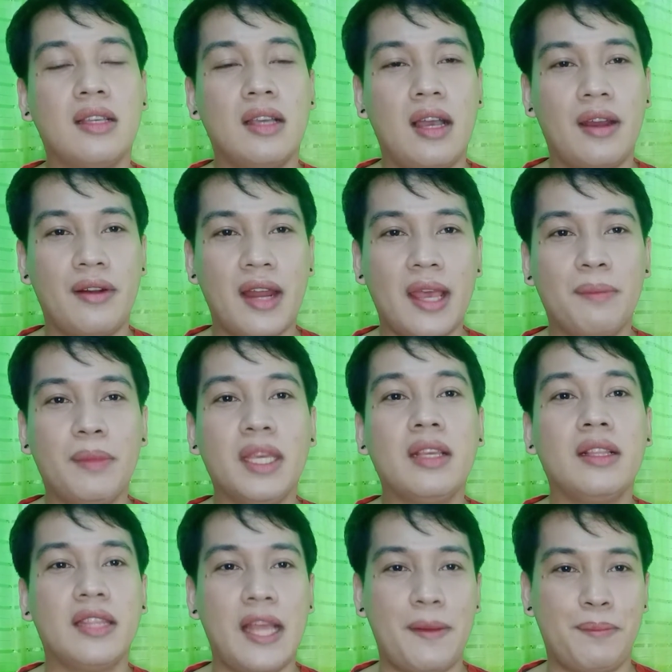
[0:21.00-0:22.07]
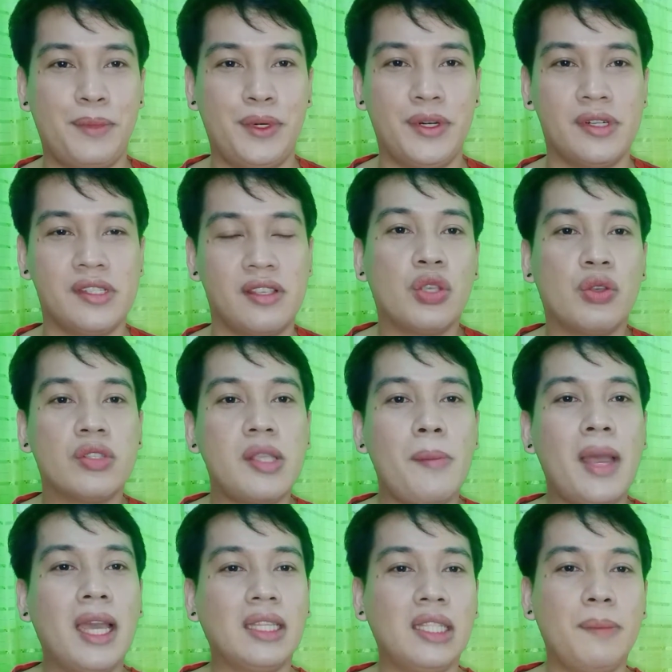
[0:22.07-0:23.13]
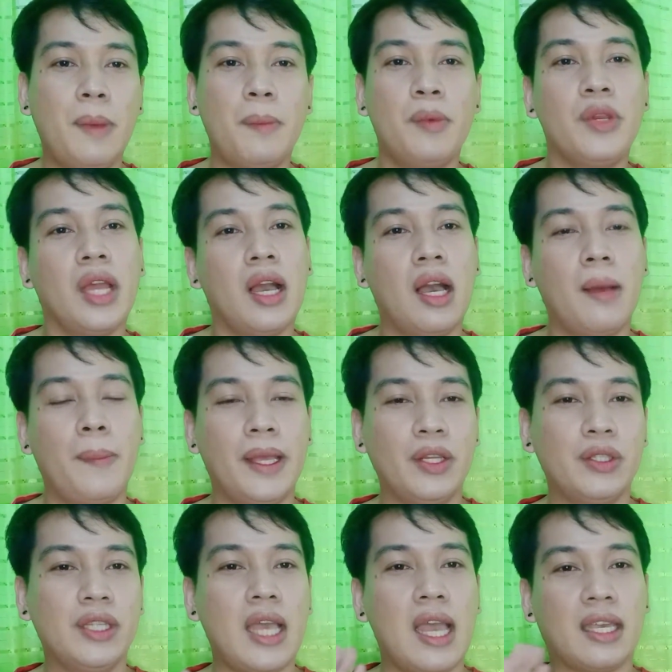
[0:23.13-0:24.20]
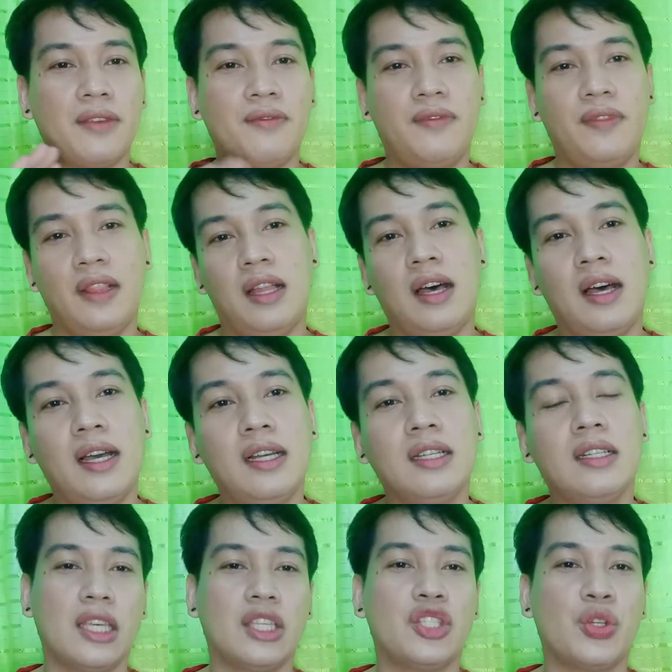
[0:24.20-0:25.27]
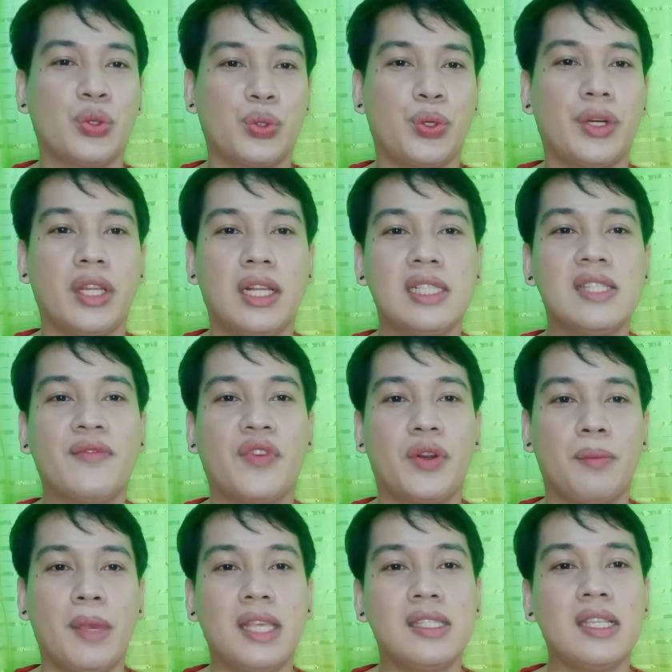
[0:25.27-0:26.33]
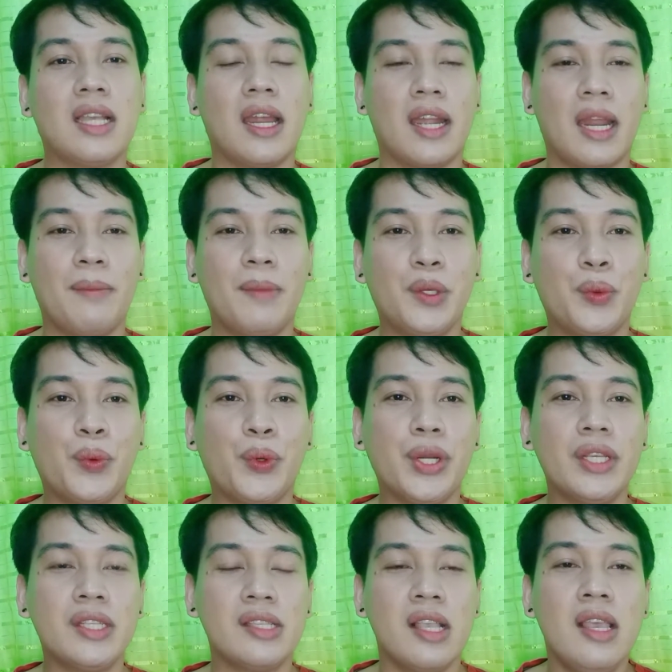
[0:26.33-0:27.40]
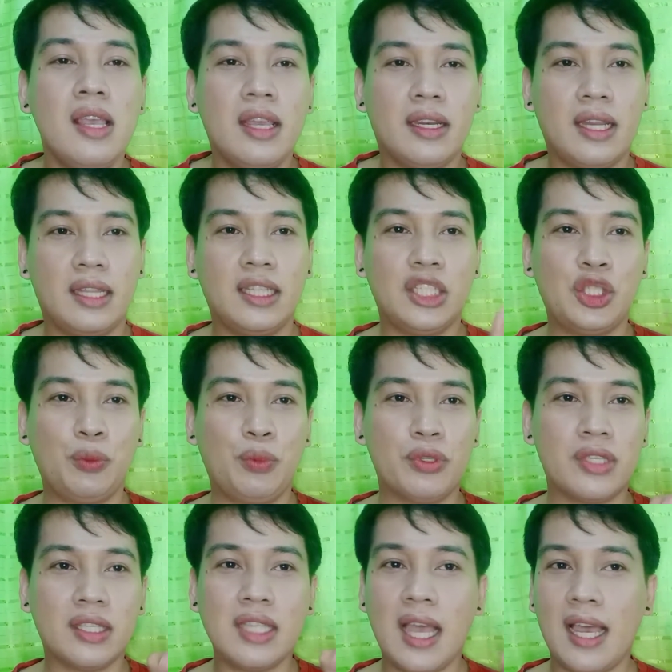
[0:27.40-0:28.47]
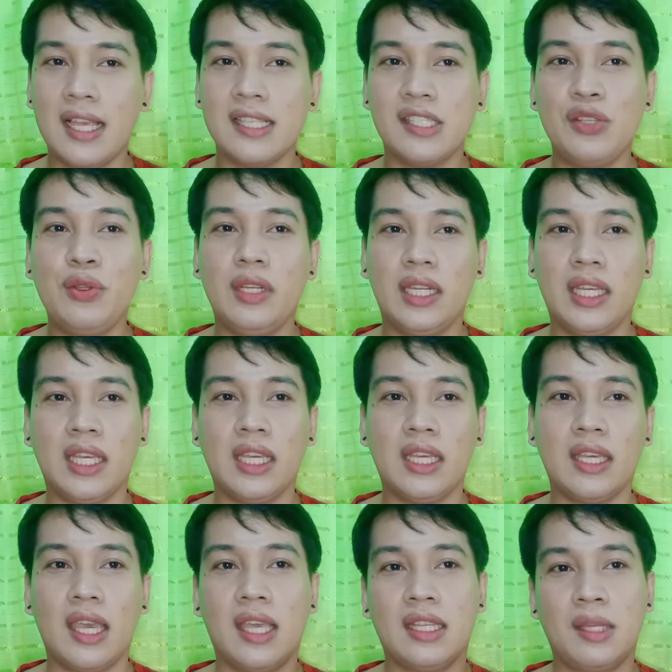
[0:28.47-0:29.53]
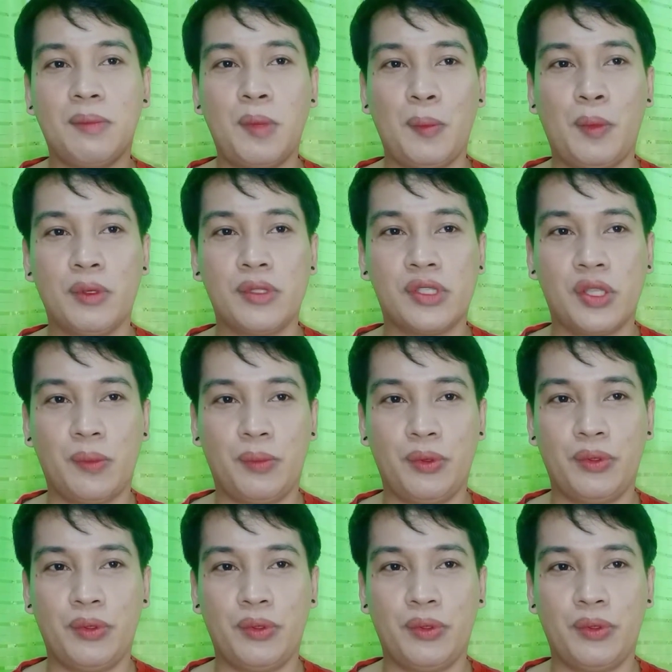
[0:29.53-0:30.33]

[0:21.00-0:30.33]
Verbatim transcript: Arabic numbers. So sa mga hindi pa po nakakapanood na aking vlog in tutorials for basic Arabic words, nandito po sa taas yung link and ipopost ko po